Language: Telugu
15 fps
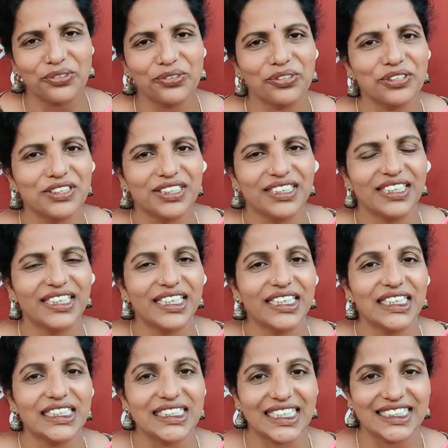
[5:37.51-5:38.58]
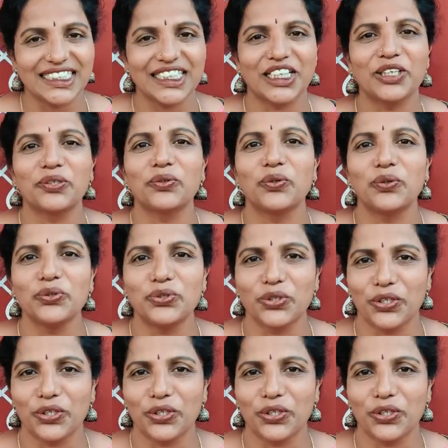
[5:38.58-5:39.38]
గుర్తొచ్చేది ఏంటంటే సజ్జ కంకులు